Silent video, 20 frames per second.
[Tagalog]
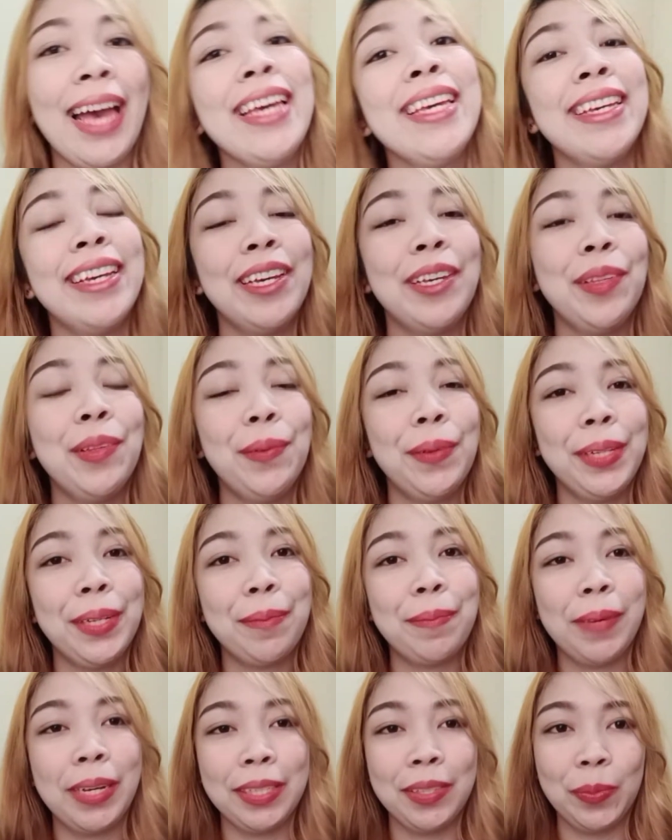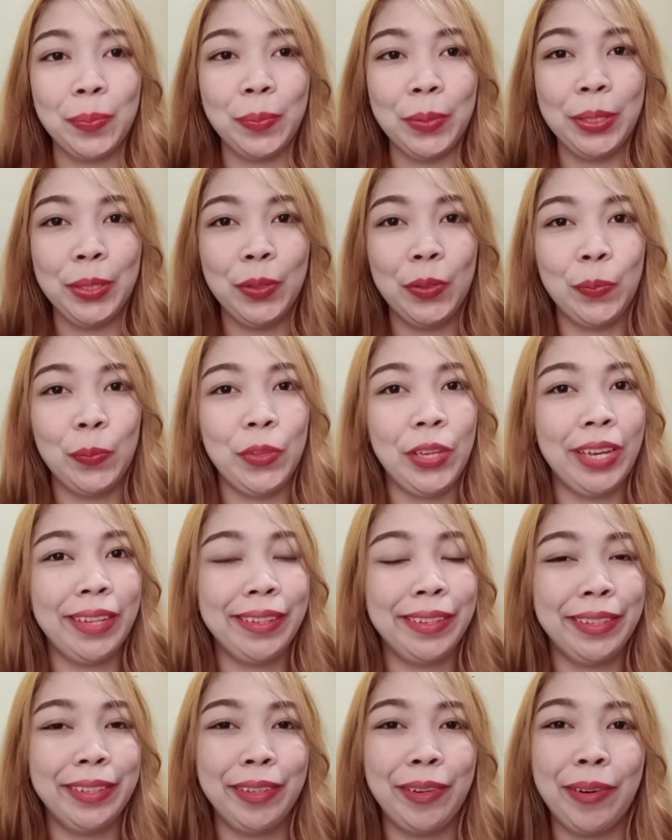Hi guys! Welcome back to my YouTube
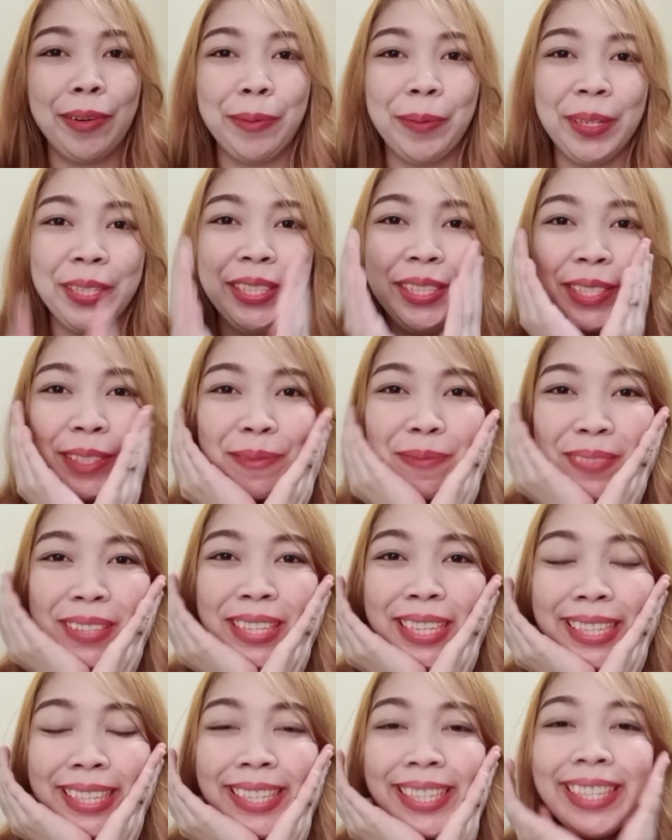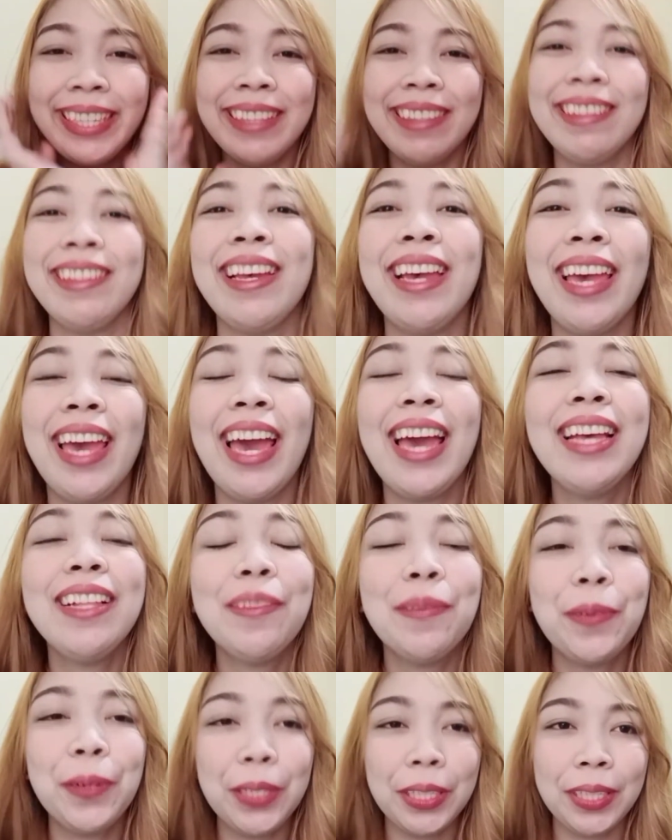channel. You are watching me, Lindsay.
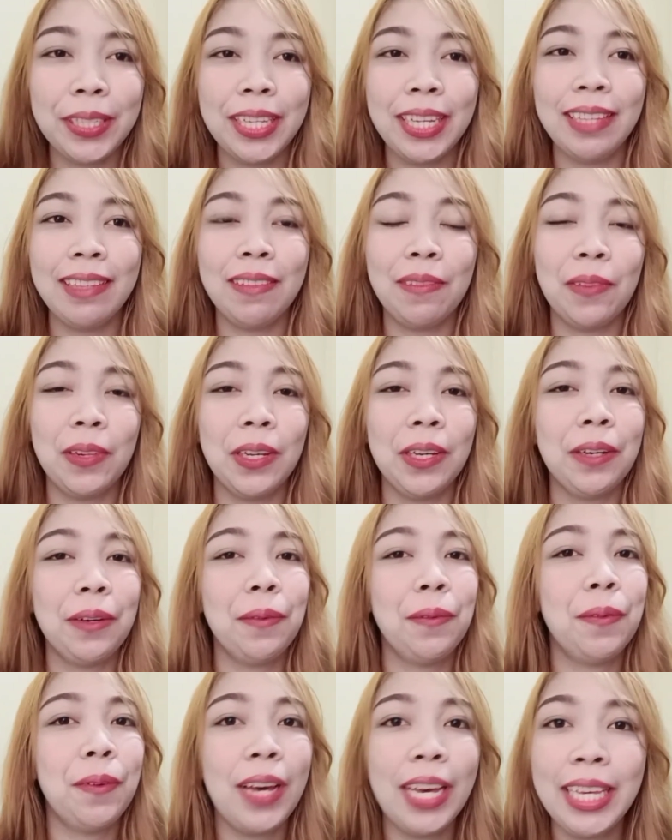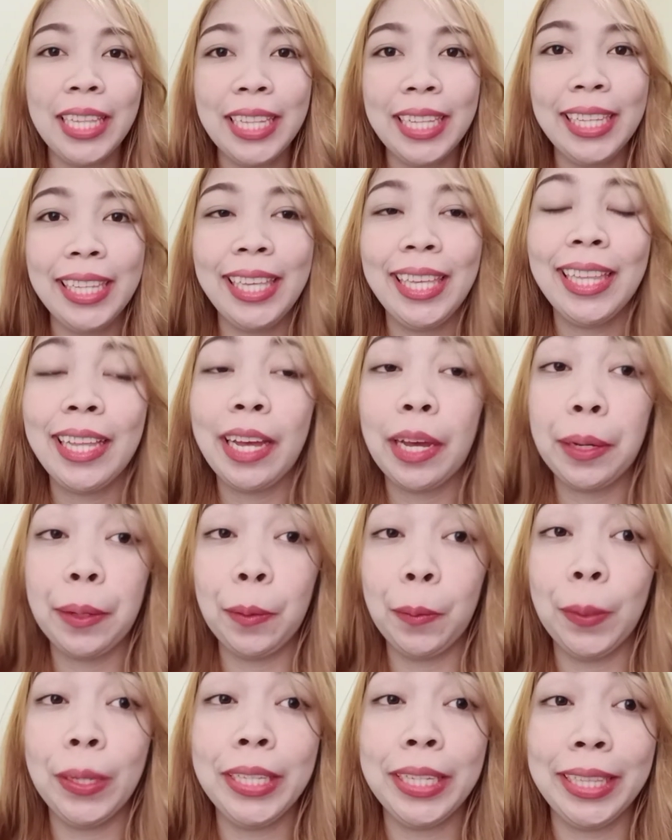And for today's vlog, finally,
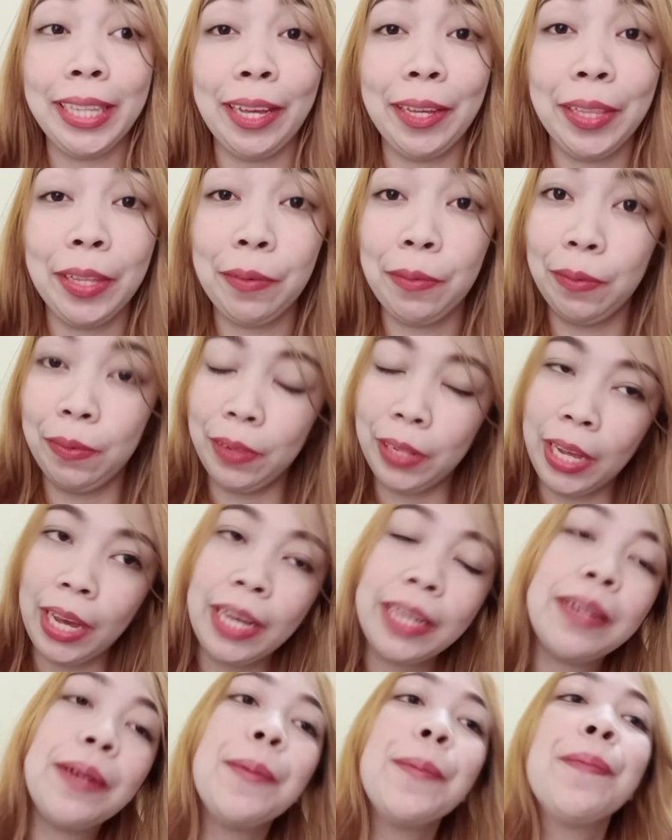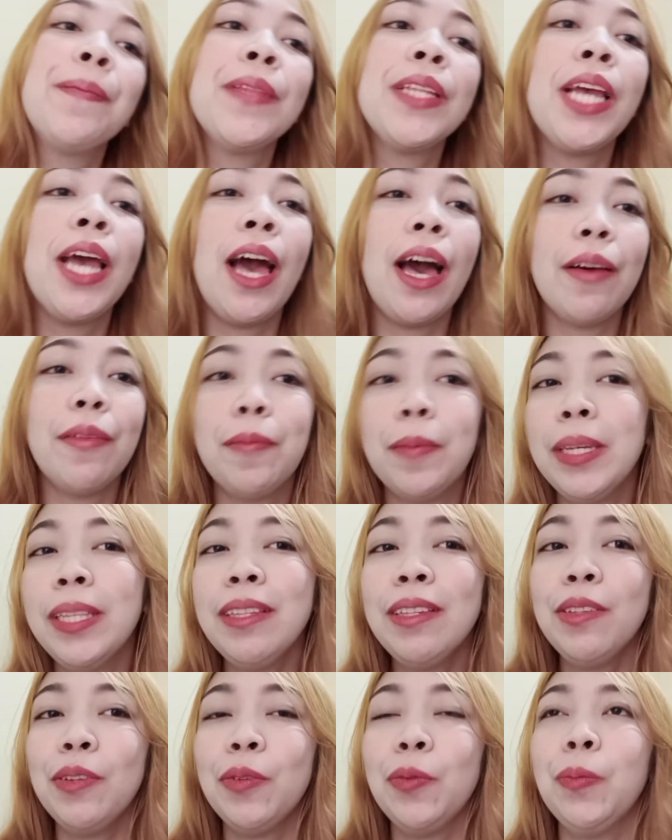nakagawa na tayo ng vlog. I've
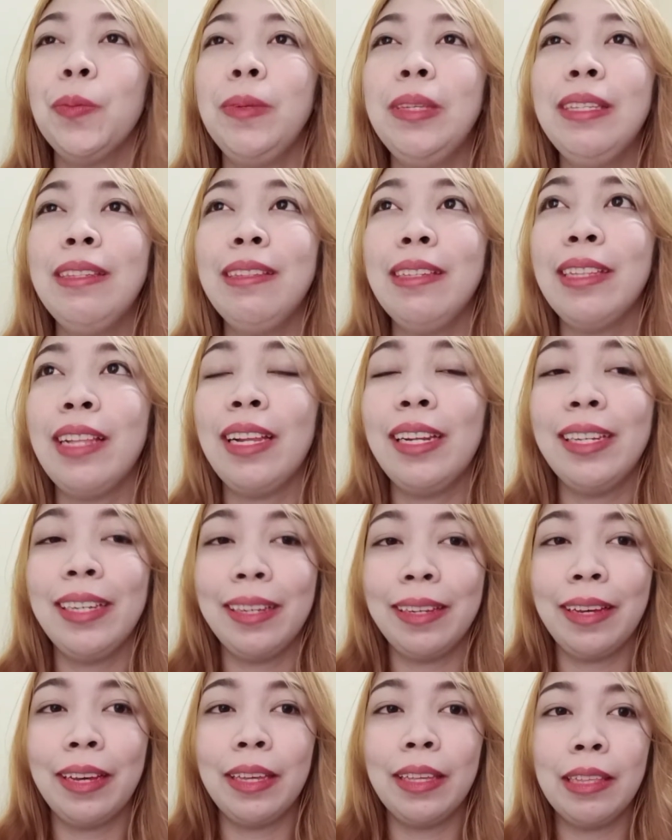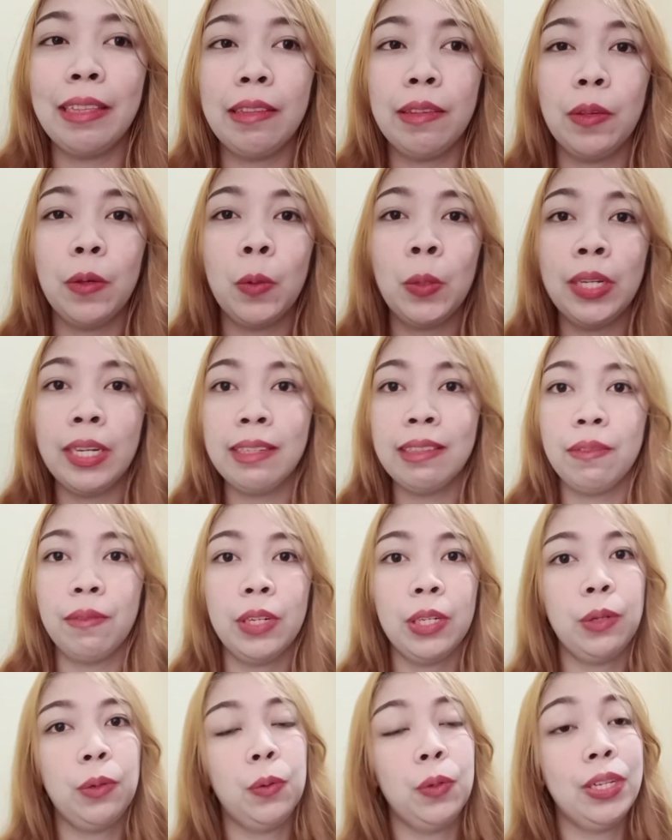been so busy talaga guys. Yung last
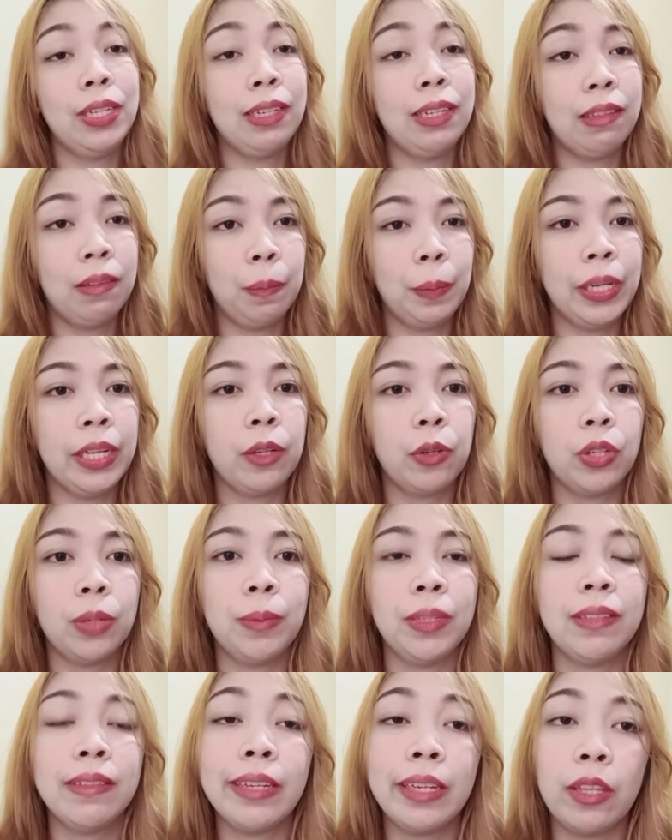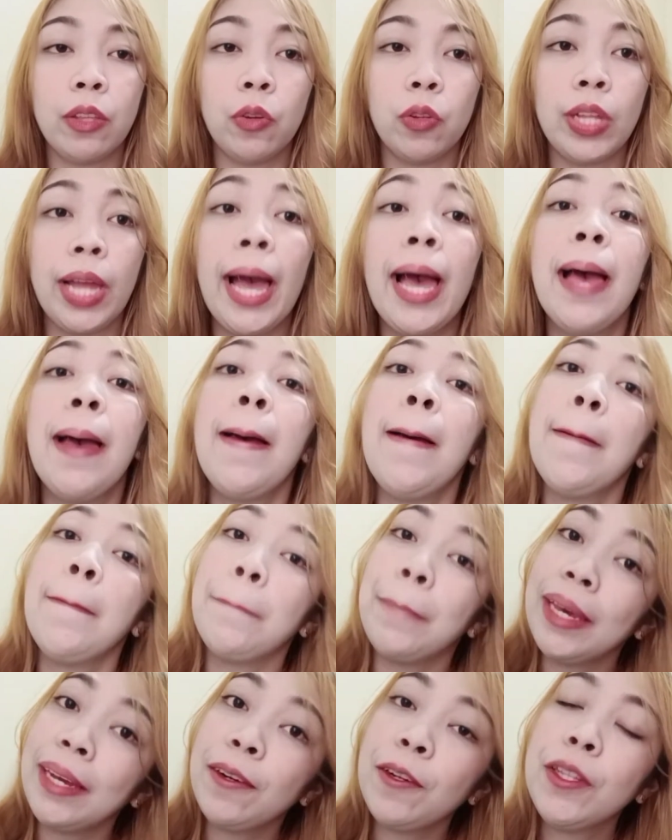vlog ko, in-explain ko naman sa inyo na
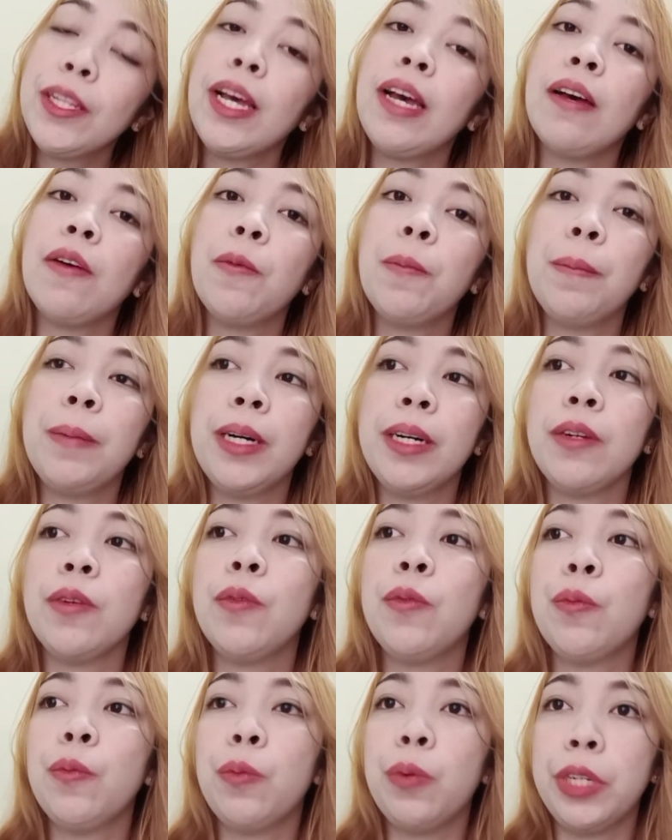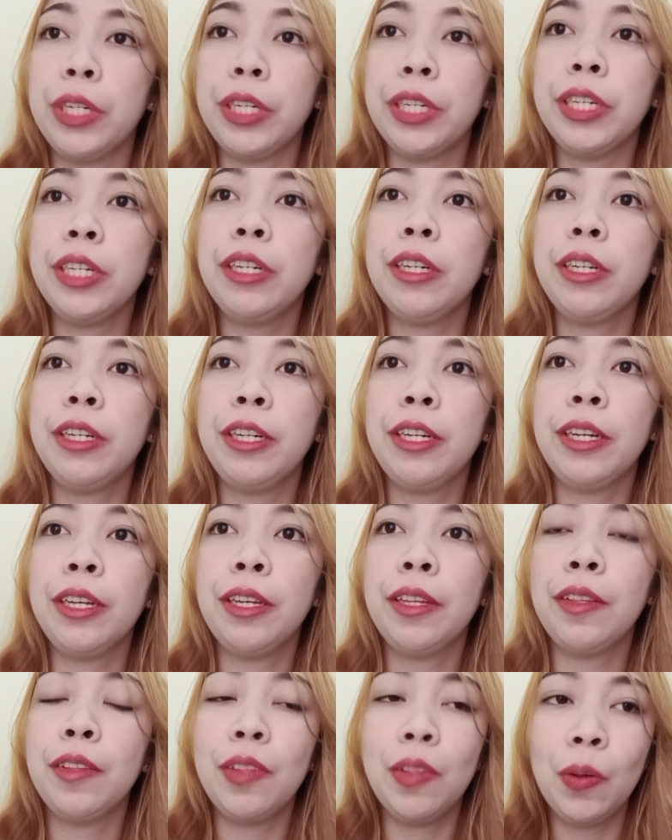meron na akong bagong work.
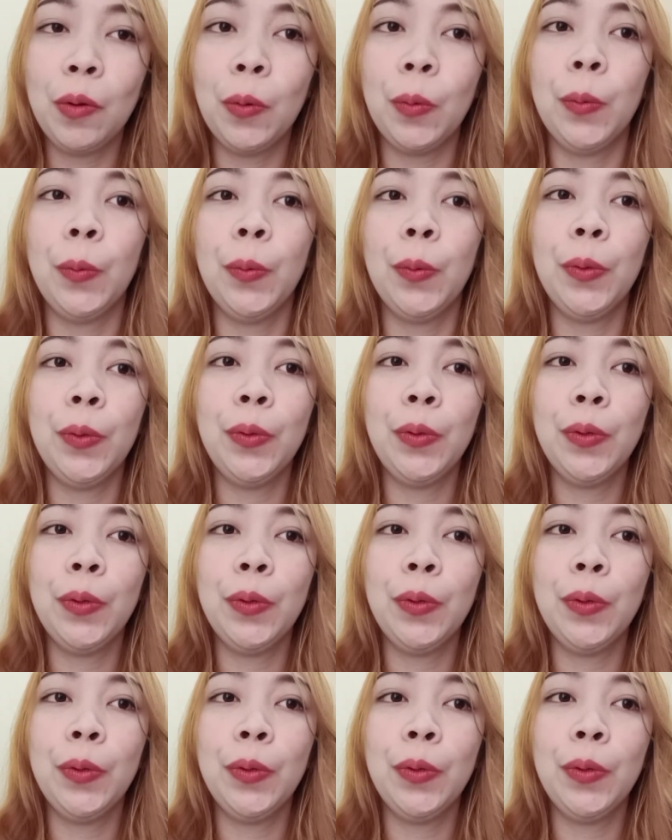So,